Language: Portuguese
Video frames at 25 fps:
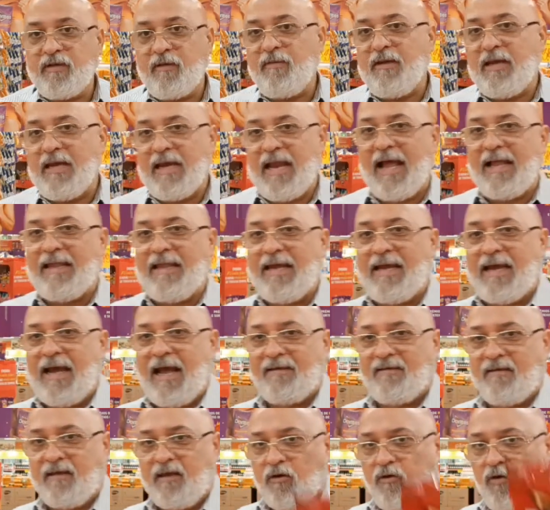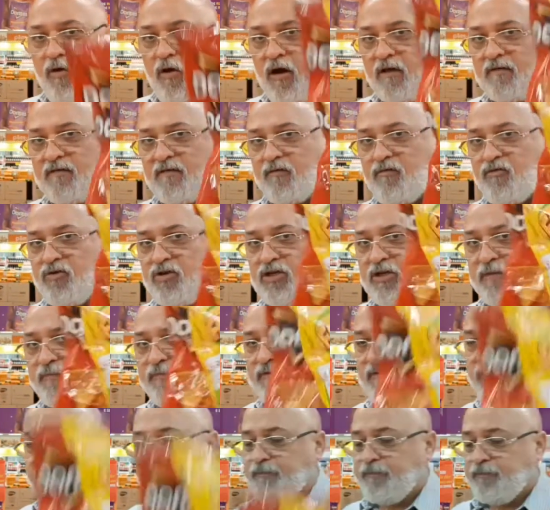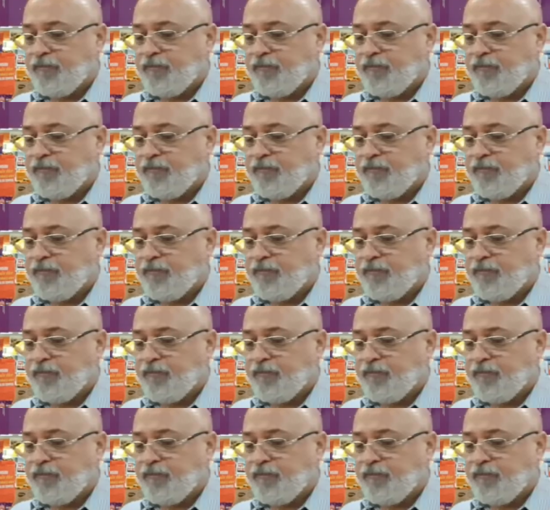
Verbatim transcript: a meninada em casa que gosta do chips,